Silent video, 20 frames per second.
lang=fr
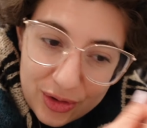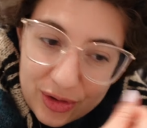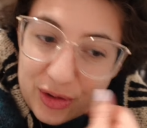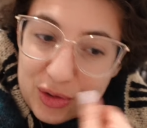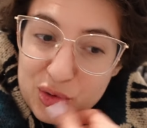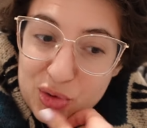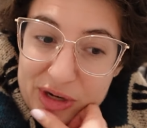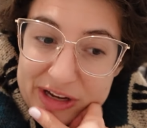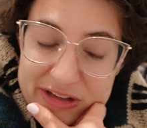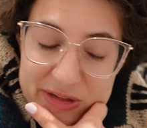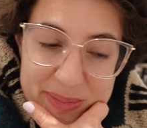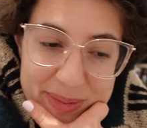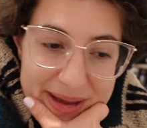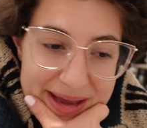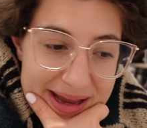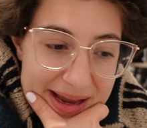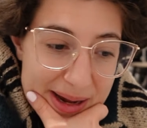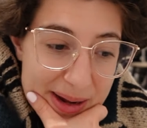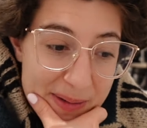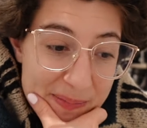je
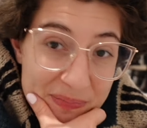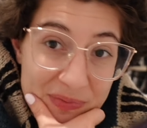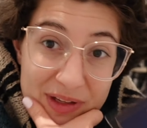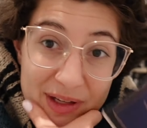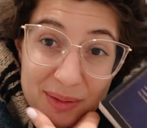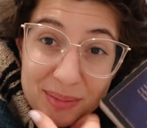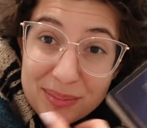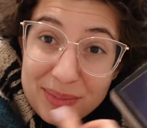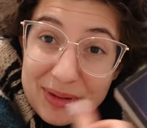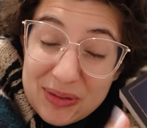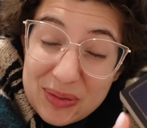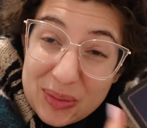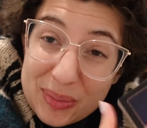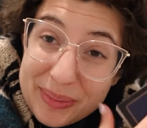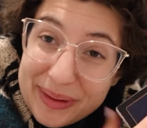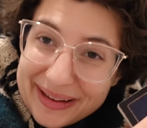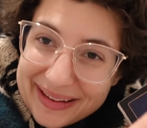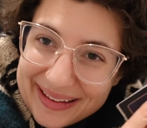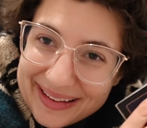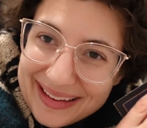l'espère, mais son
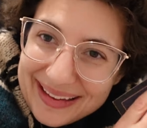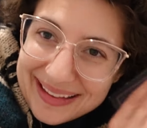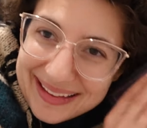mari,